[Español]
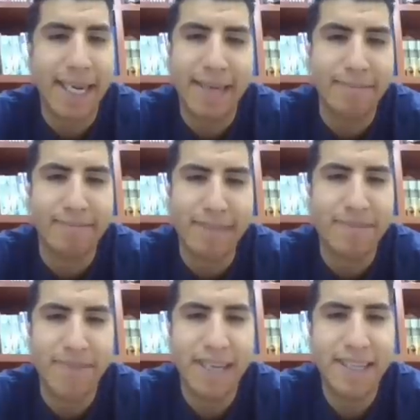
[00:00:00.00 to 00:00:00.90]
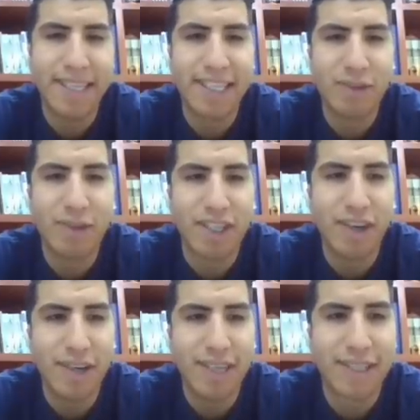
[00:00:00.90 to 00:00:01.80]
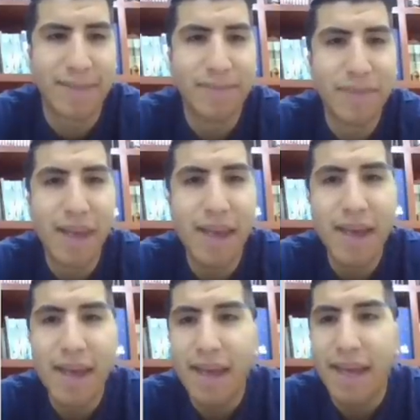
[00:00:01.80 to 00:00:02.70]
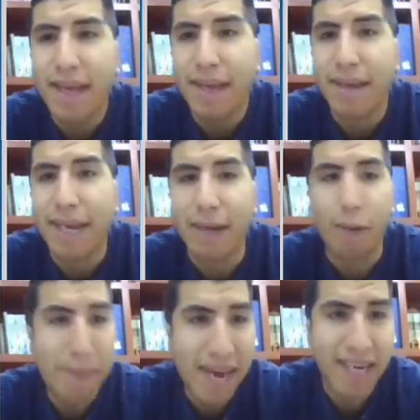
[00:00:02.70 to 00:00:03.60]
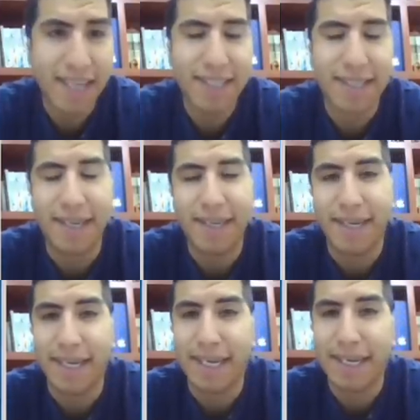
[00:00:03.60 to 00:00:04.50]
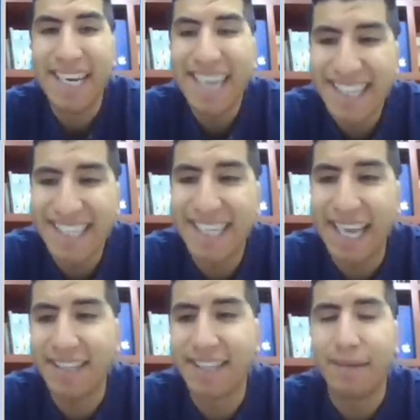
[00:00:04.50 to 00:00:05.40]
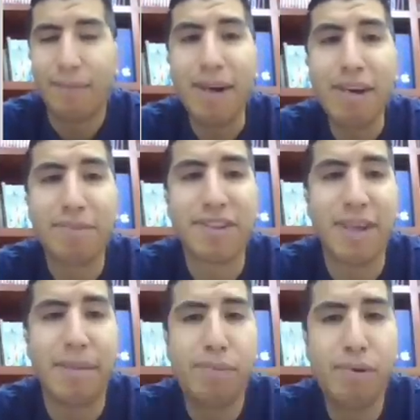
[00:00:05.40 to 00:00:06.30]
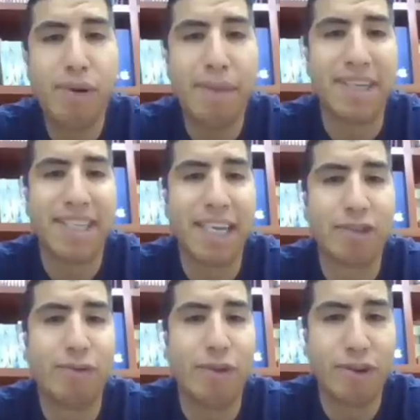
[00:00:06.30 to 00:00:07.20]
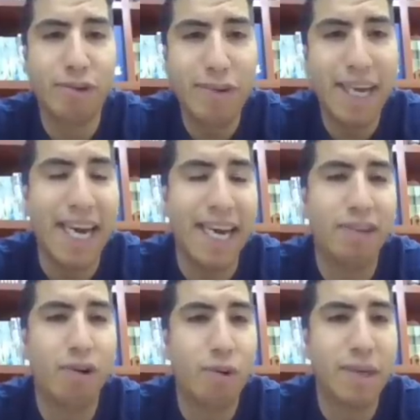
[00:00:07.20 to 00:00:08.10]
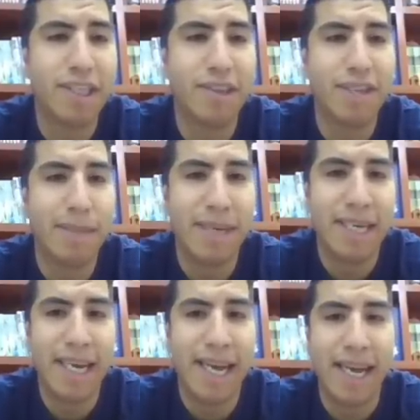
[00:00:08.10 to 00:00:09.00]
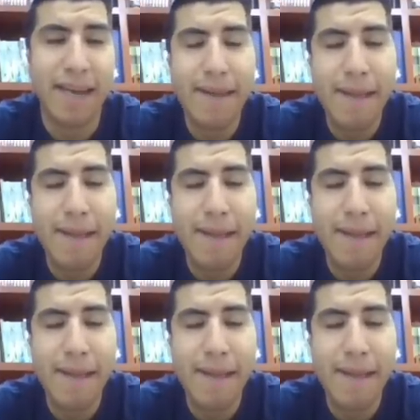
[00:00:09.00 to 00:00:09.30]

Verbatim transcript: en diferentes situaciones eh, opacas, ilícitas, bueno, pues pudo amasar su fortuna ganando juicios de manera